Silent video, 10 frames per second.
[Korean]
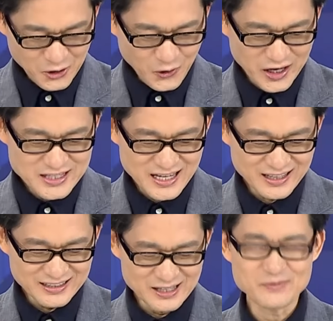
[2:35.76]

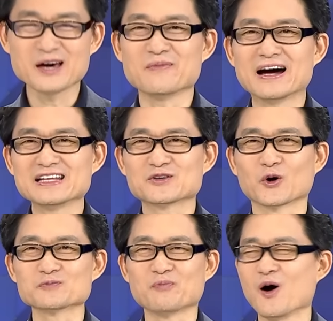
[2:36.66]
회장님의 말이
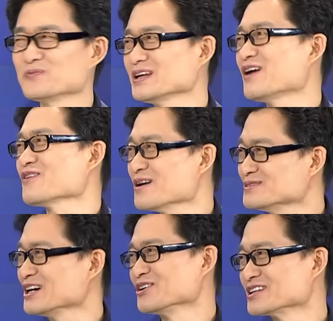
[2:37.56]
곧 법이라고
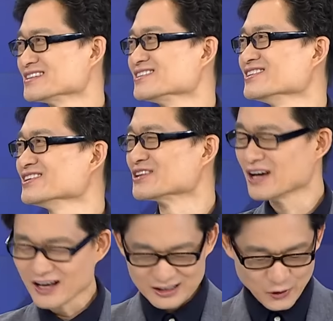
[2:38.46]
합니다 여기는.
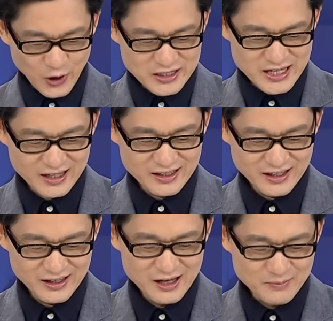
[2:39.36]
근데
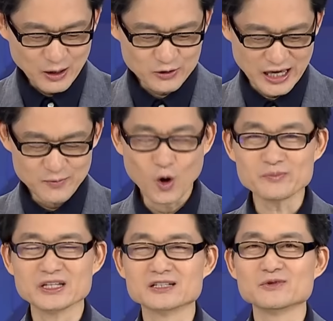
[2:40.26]
회장이 바로
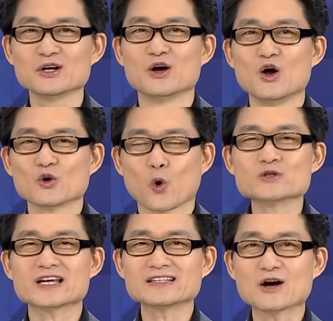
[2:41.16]
개모임 이름을
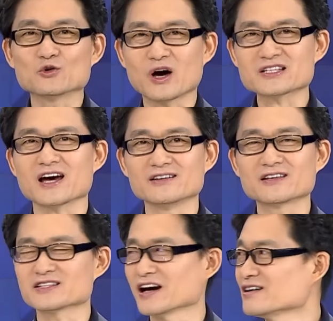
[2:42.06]
공산당으로 하자
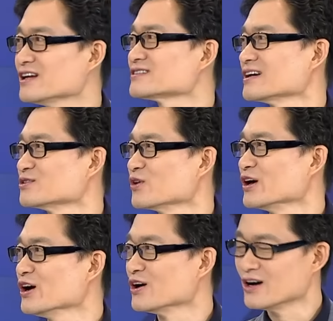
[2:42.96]
이렇게 제안을 했다는
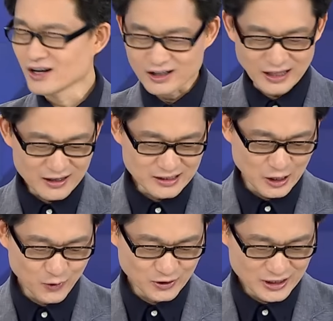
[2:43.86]
거예요. 아, 그러니까 아. 다른
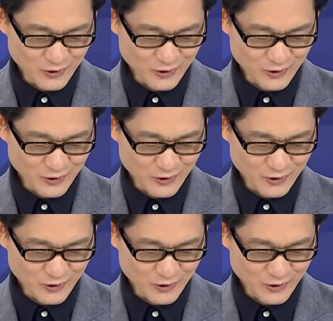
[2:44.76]
개원들이